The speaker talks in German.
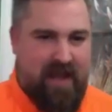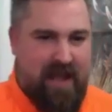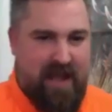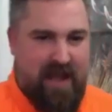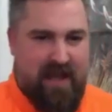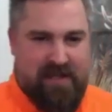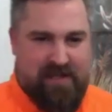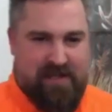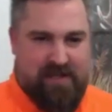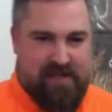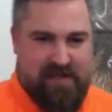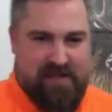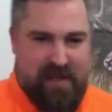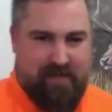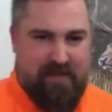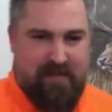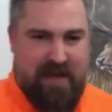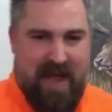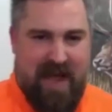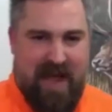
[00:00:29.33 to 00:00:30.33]
zusammen
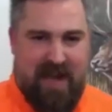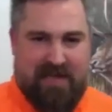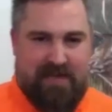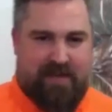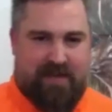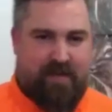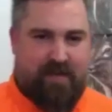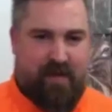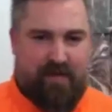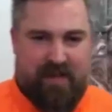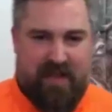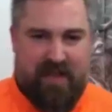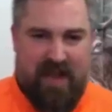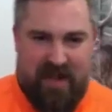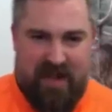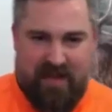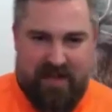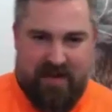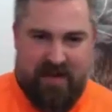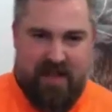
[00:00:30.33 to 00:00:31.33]
aktiv auf die Jagd
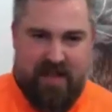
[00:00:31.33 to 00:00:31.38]
gehen,